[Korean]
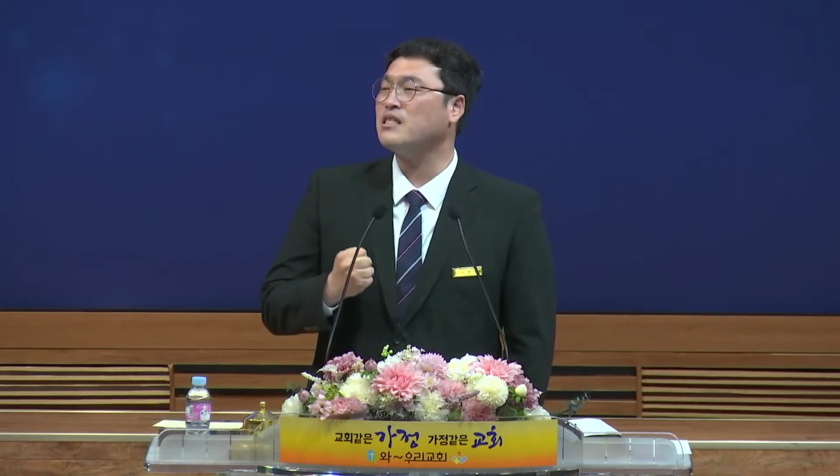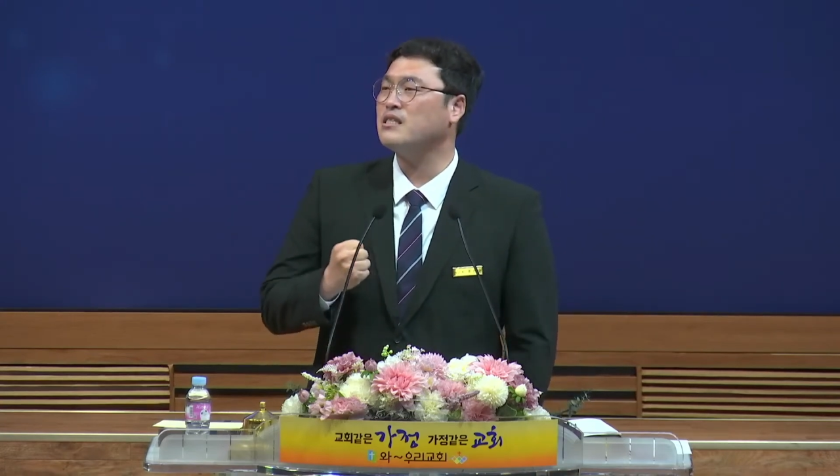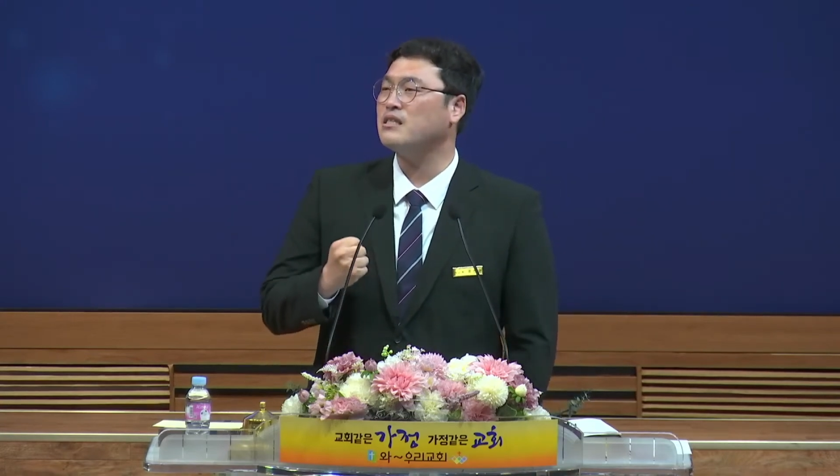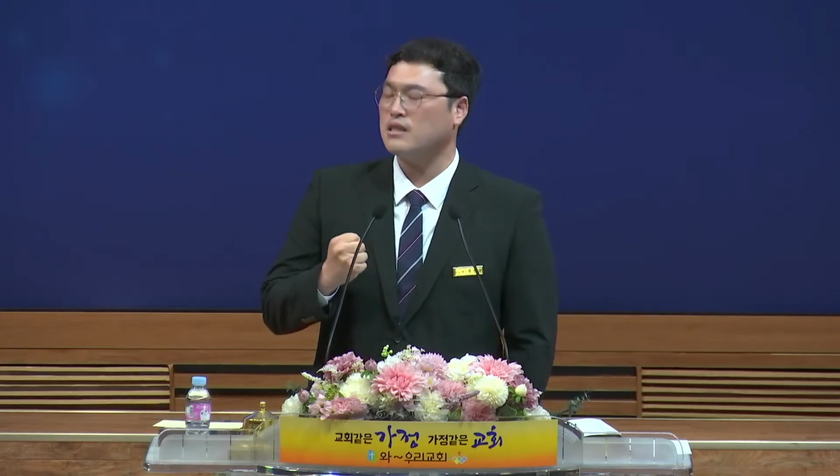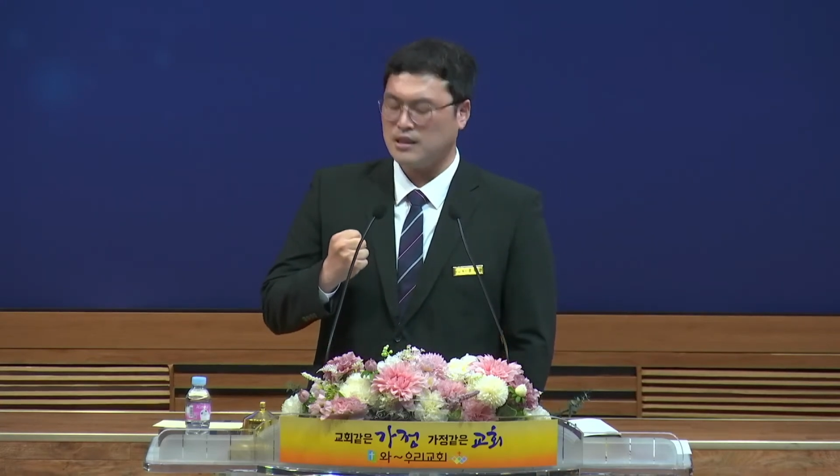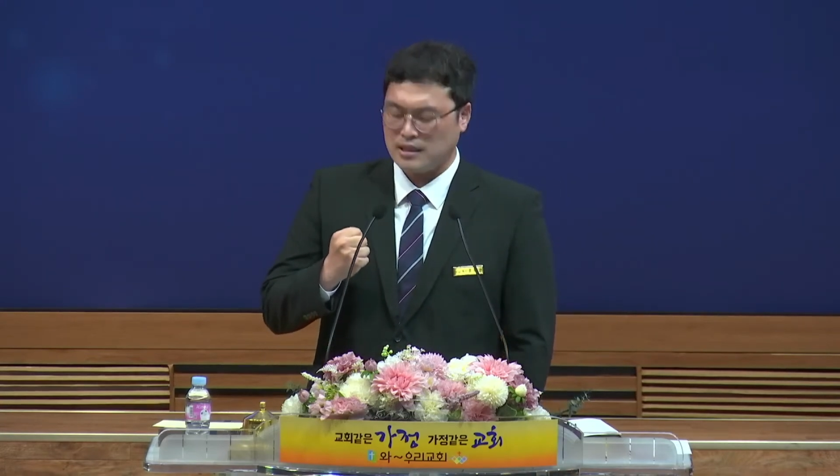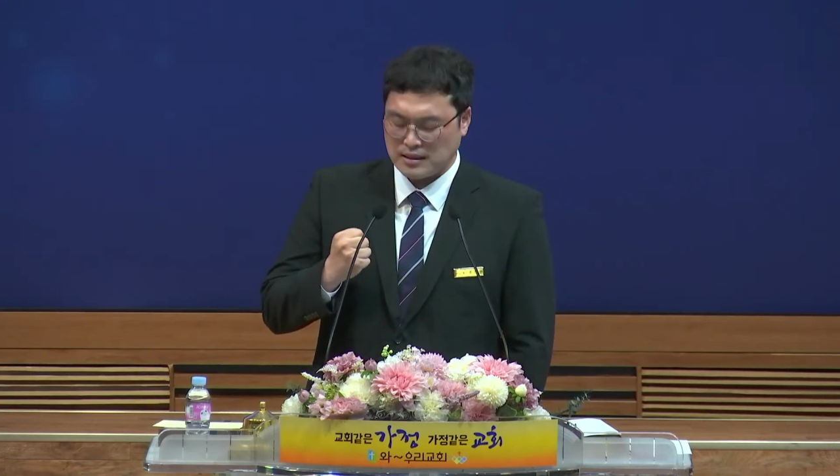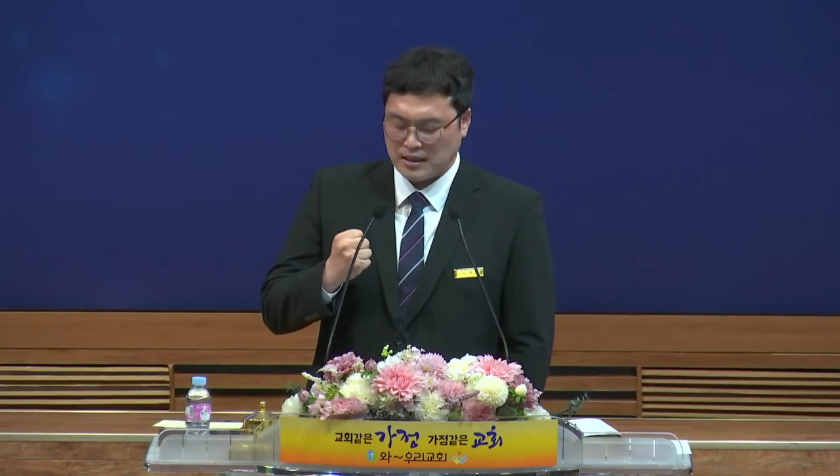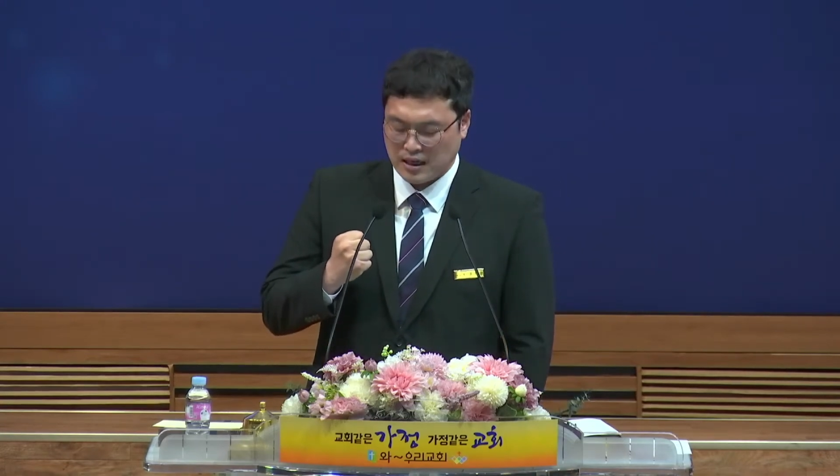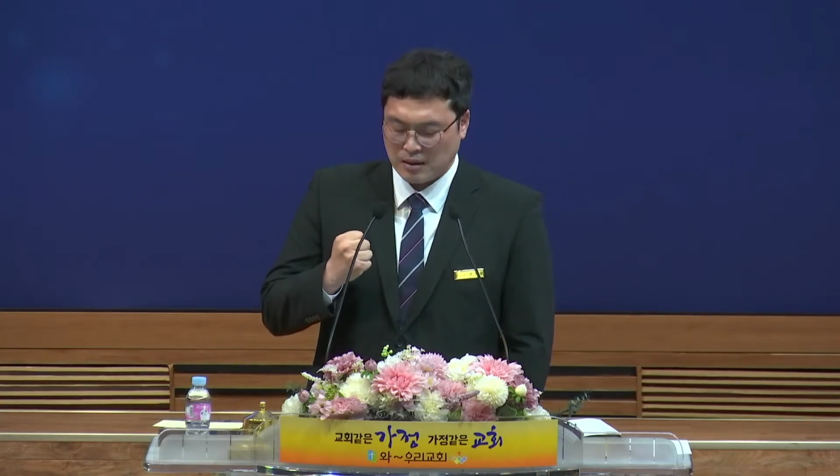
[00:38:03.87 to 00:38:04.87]
그
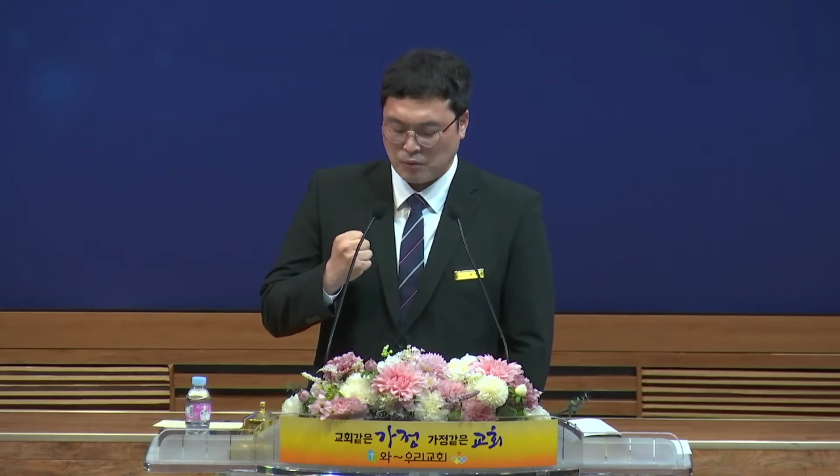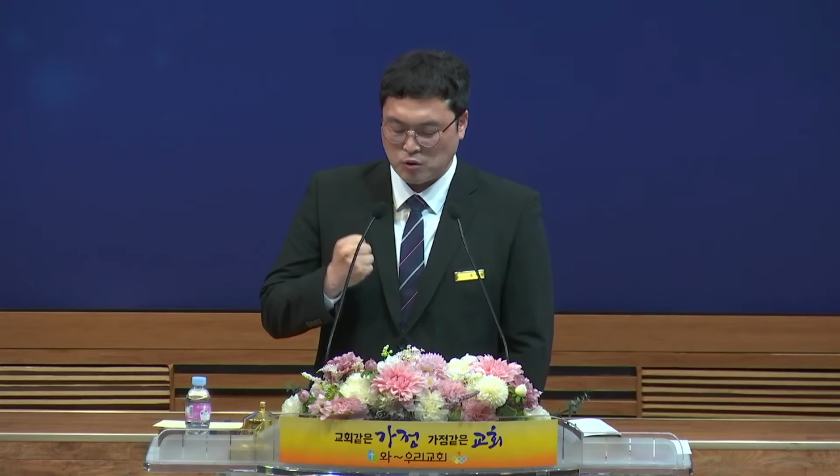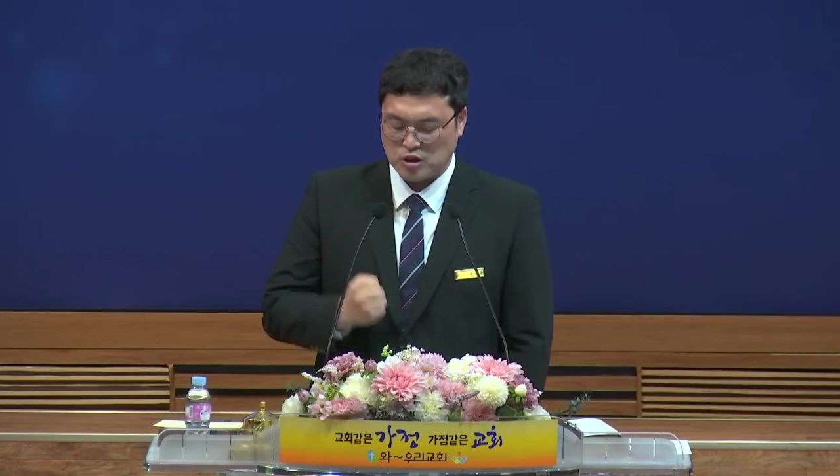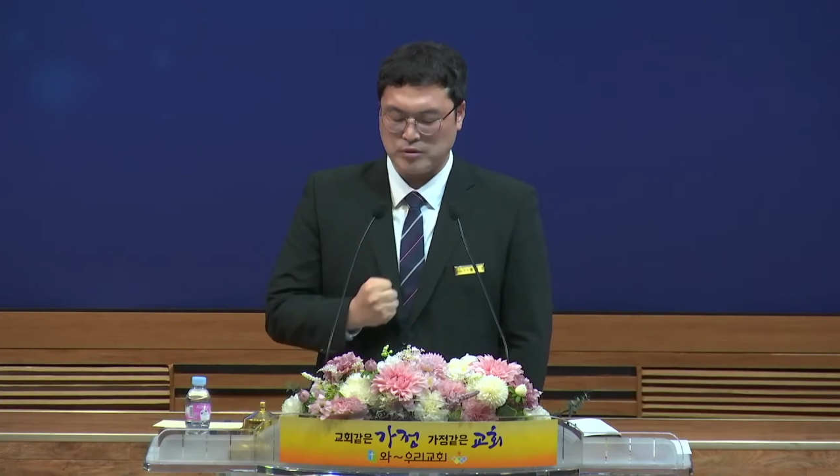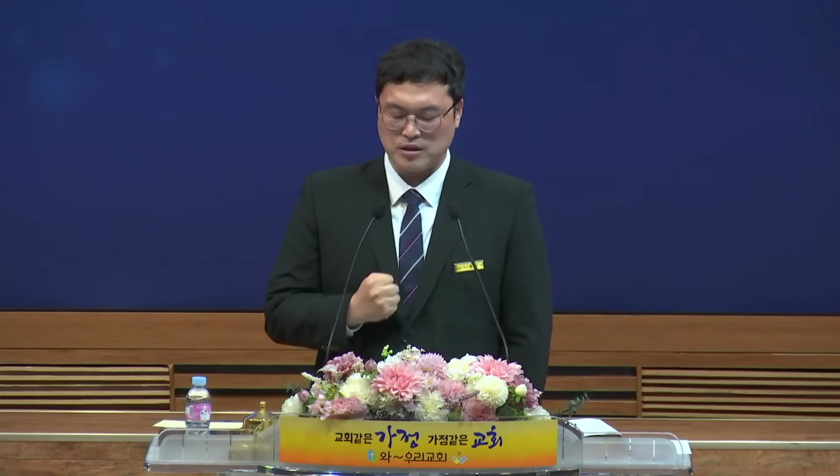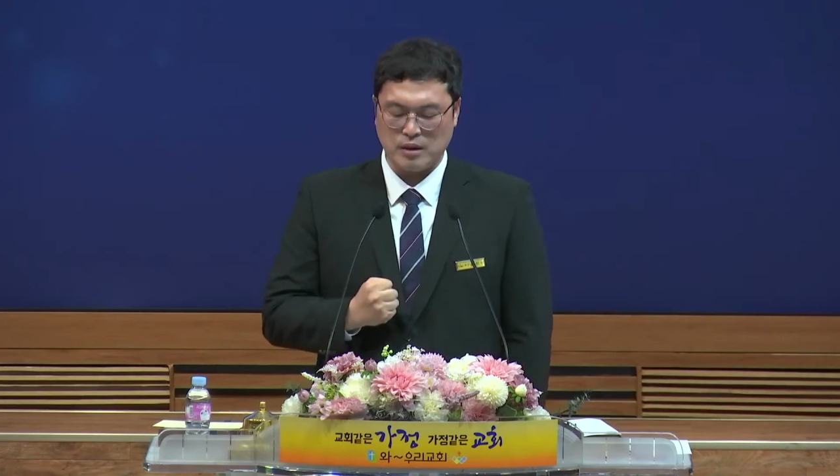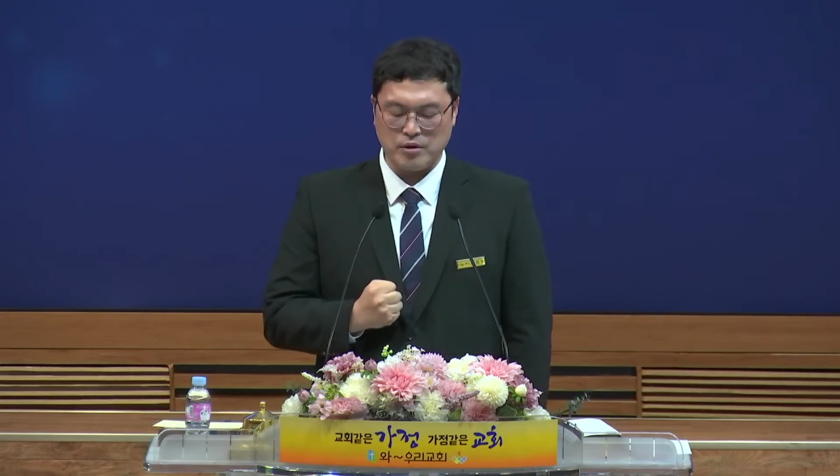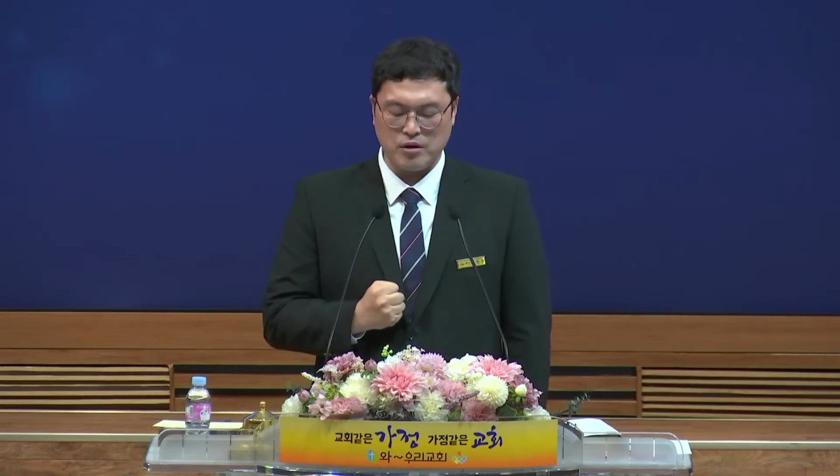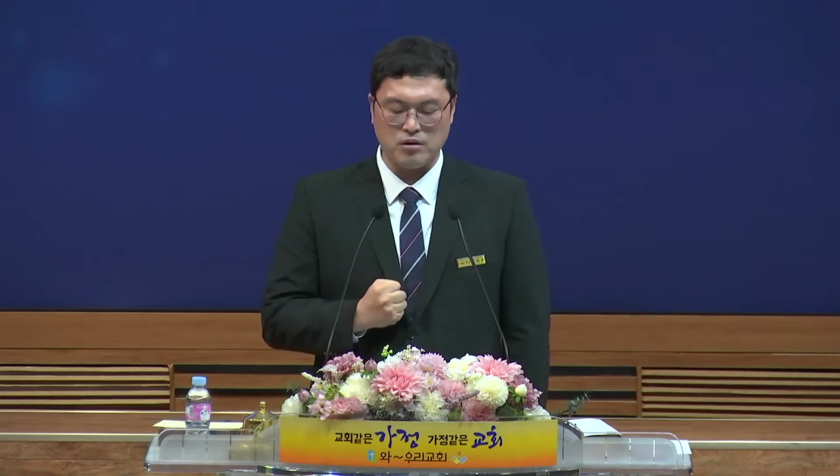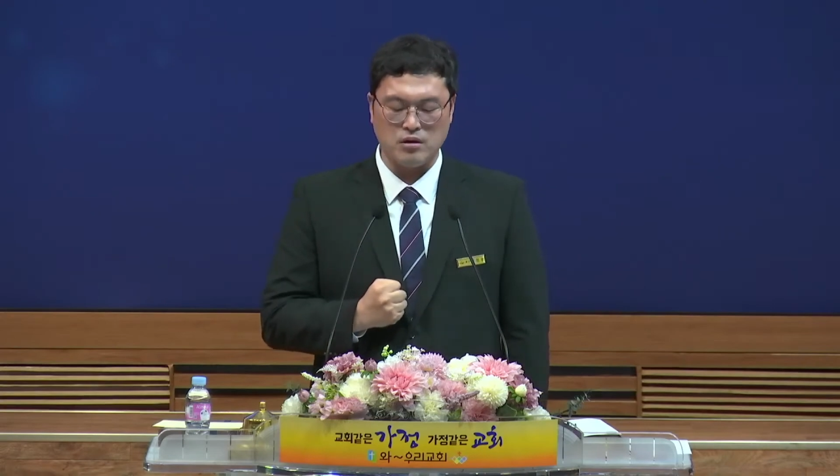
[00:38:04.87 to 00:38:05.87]
신앙생활의 모습이
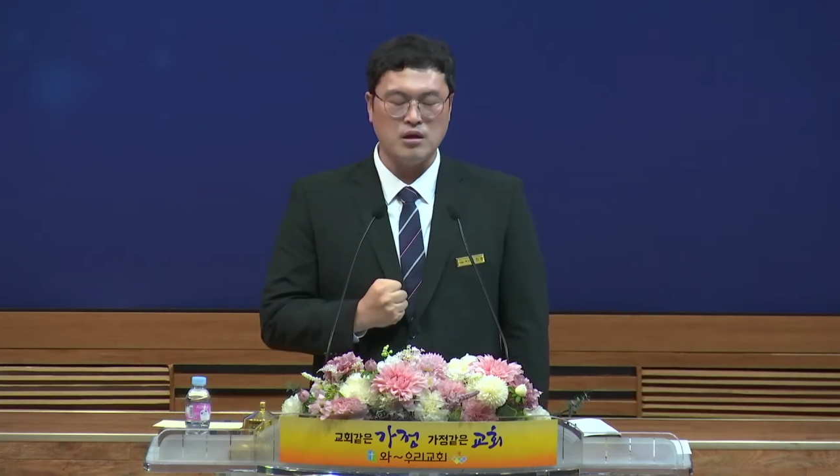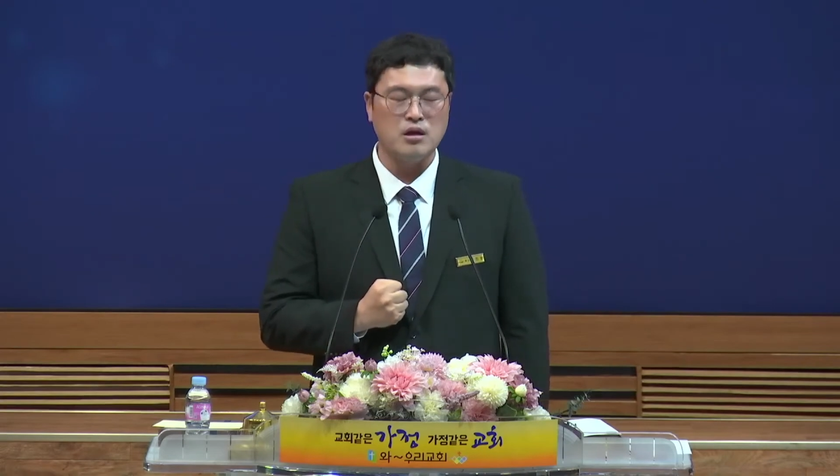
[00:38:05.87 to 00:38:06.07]
있다면